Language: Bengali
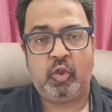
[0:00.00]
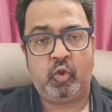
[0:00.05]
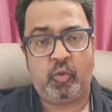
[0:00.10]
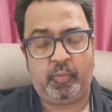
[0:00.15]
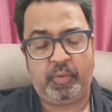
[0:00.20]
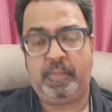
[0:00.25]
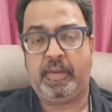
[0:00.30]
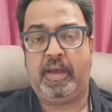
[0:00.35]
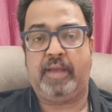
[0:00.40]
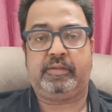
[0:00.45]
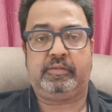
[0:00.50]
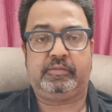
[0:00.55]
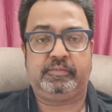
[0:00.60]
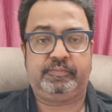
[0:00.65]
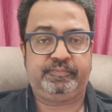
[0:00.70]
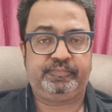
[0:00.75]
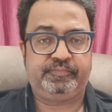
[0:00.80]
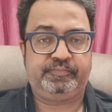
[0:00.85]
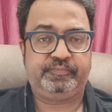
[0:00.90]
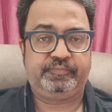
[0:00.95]
রবিবার
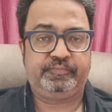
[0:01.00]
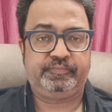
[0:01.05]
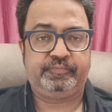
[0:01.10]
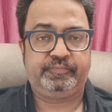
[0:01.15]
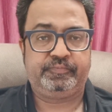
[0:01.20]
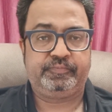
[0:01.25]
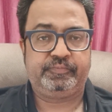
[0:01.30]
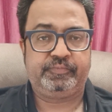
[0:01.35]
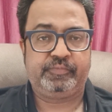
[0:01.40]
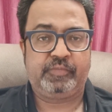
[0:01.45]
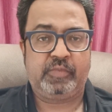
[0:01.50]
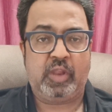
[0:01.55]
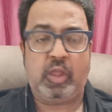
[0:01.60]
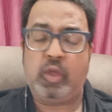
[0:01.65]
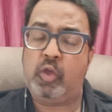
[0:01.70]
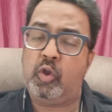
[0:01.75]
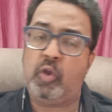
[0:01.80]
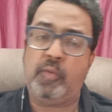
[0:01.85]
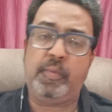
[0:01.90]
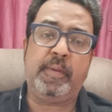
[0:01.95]

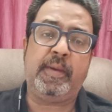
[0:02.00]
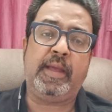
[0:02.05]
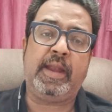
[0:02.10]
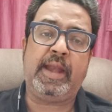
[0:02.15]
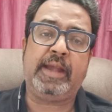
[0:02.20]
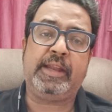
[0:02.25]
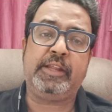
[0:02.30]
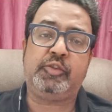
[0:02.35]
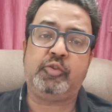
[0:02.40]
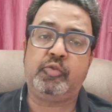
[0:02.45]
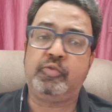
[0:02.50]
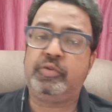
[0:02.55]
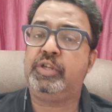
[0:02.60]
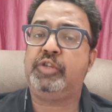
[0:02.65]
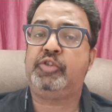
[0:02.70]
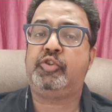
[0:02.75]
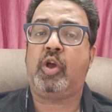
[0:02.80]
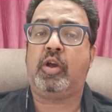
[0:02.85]
রবিবার একটি ছুটির